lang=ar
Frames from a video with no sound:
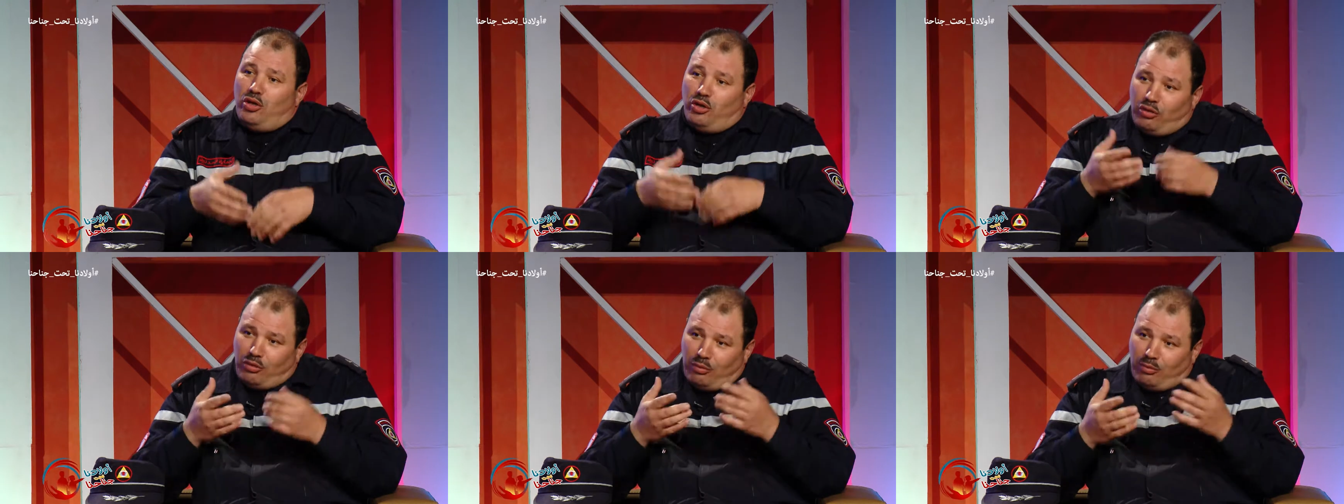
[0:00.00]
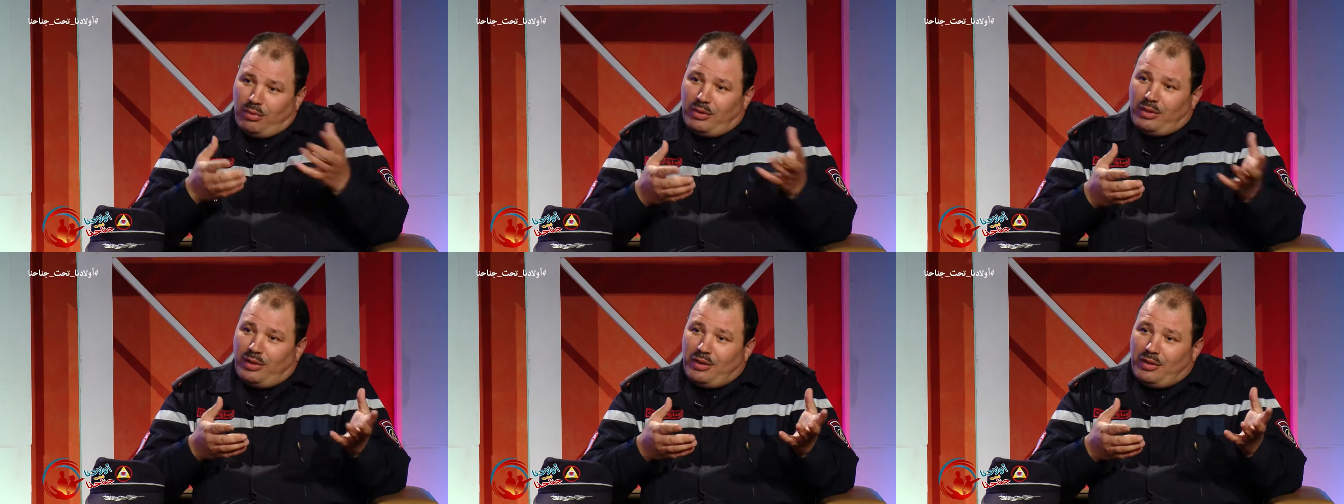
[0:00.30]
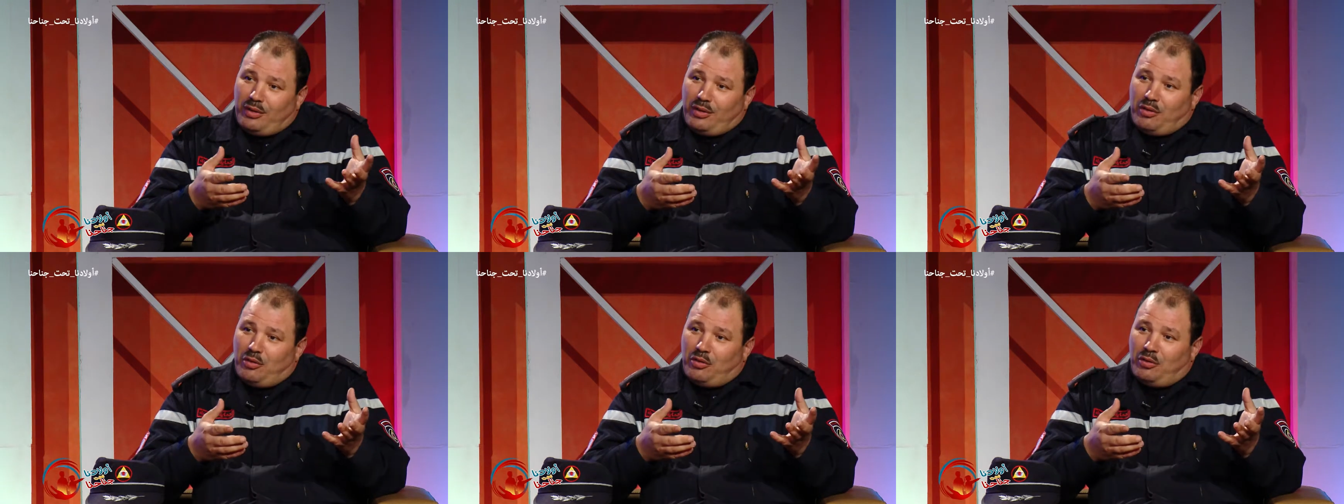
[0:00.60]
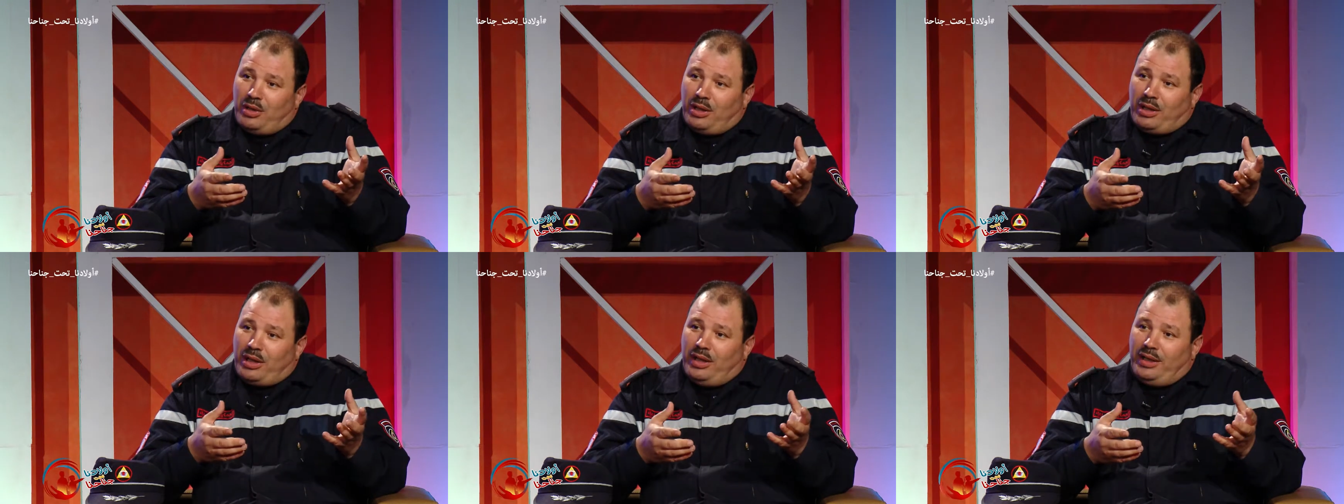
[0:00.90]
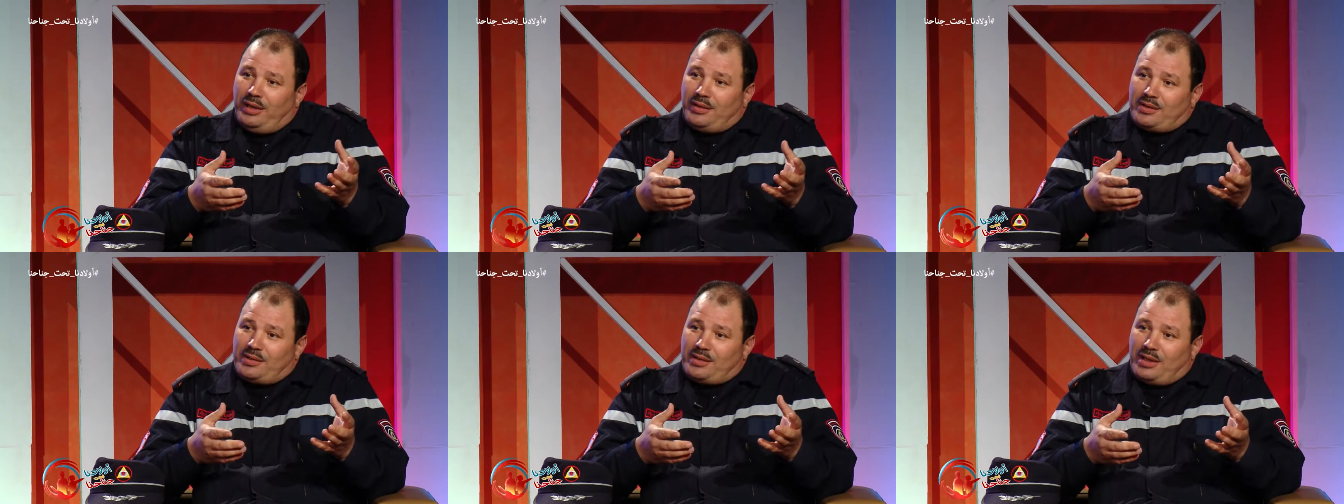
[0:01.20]
ثم هناك
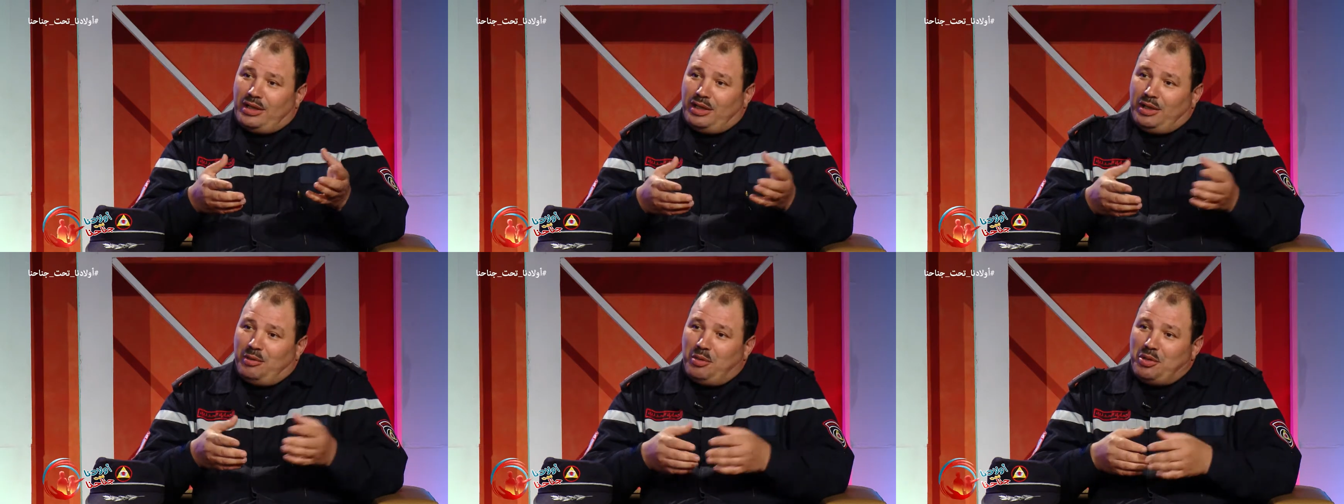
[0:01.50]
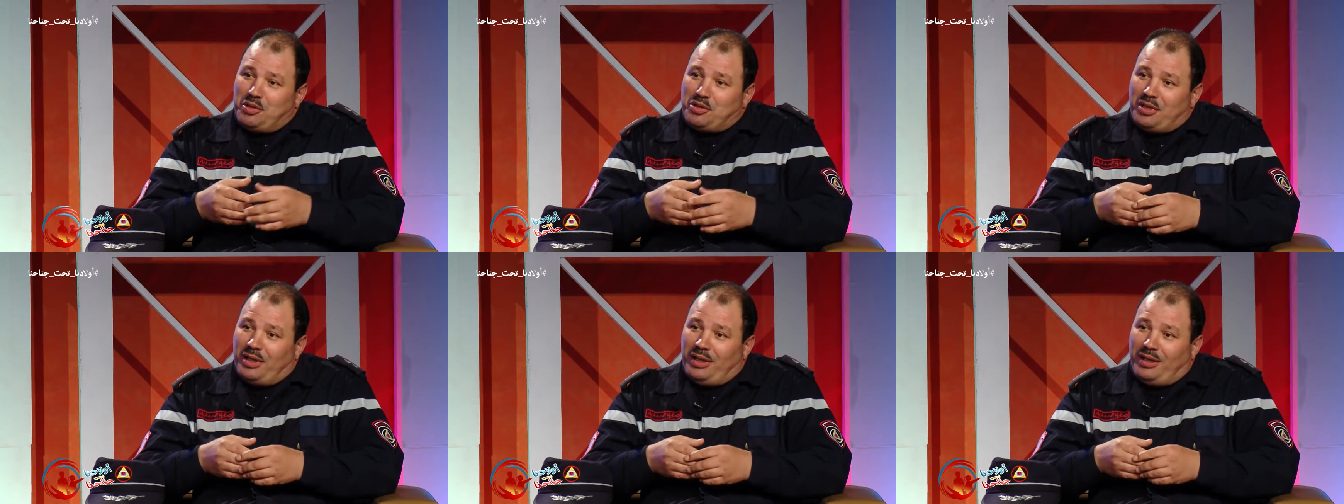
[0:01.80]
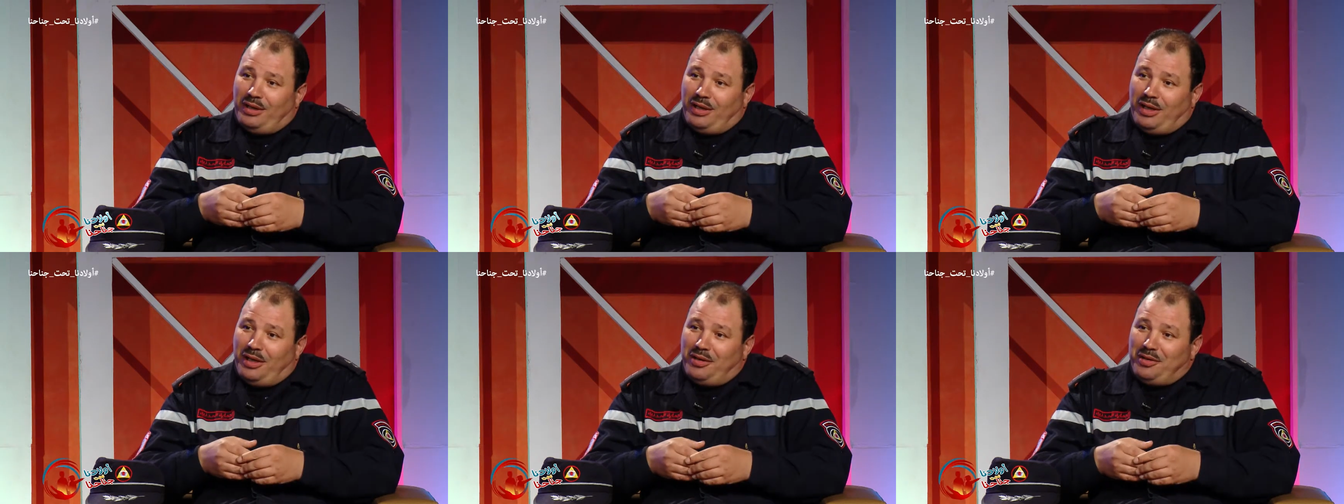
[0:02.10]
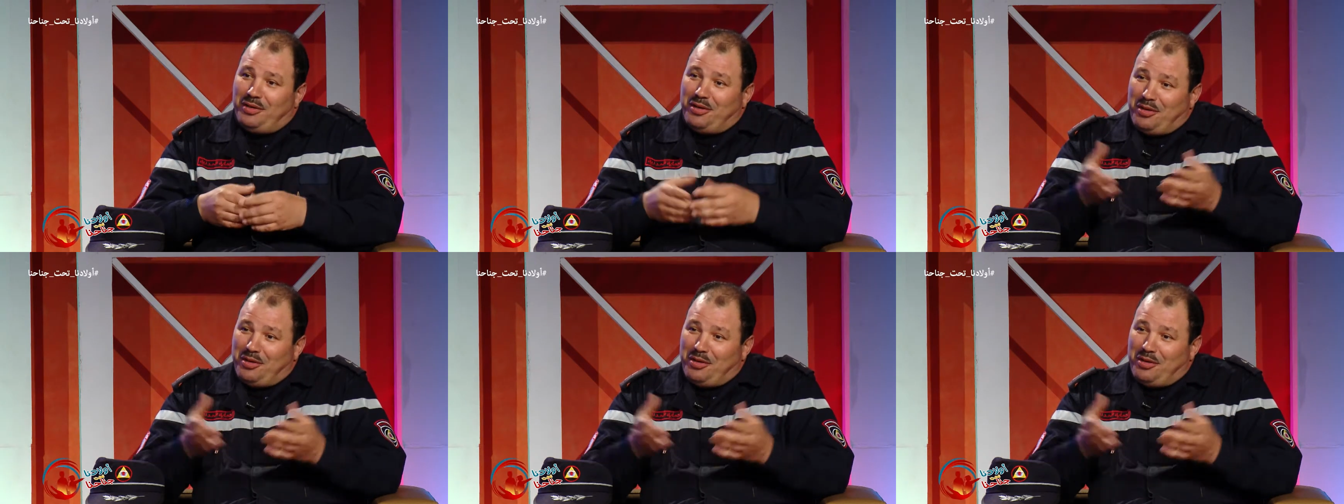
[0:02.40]
حصص قادمه ان شاء الله